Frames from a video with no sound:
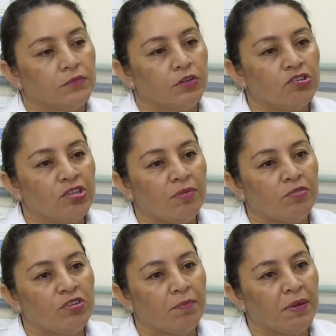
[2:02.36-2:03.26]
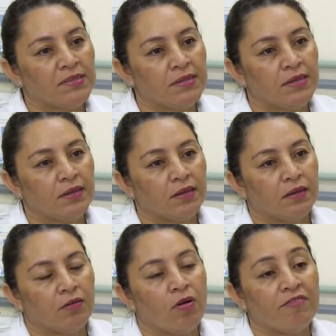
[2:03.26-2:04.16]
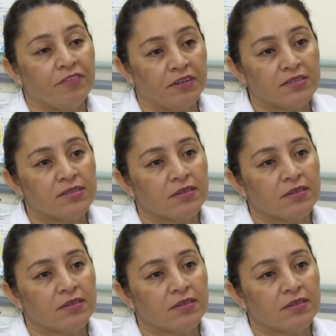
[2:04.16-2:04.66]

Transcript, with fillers: Nós temos já parceria com a França,